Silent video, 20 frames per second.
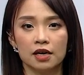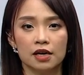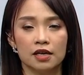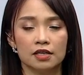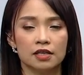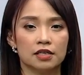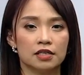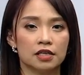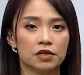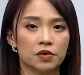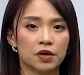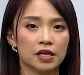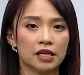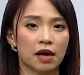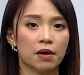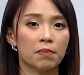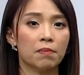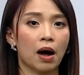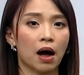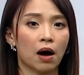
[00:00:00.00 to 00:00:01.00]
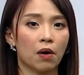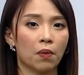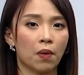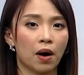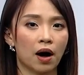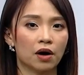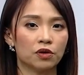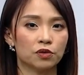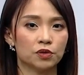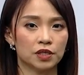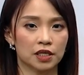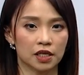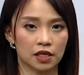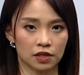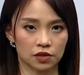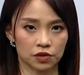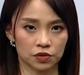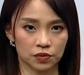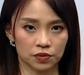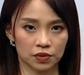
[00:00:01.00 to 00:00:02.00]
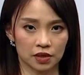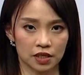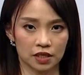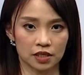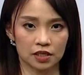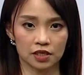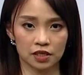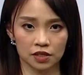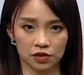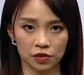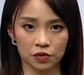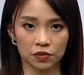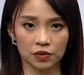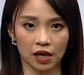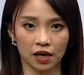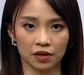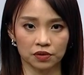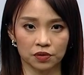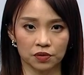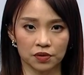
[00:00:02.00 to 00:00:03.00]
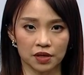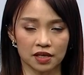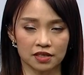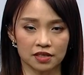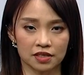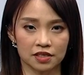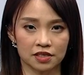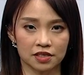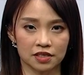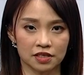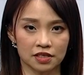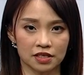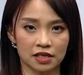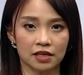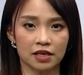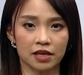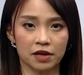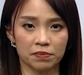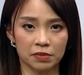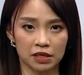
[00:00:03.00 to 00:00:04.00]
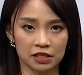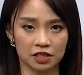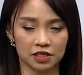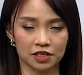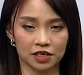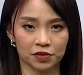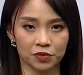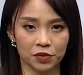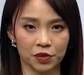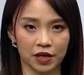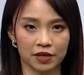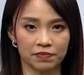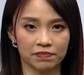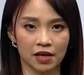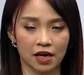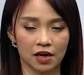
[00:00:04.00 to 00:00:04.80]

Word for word: 那成员党马华如今和宿敌行动党同样是执政联盟的成员。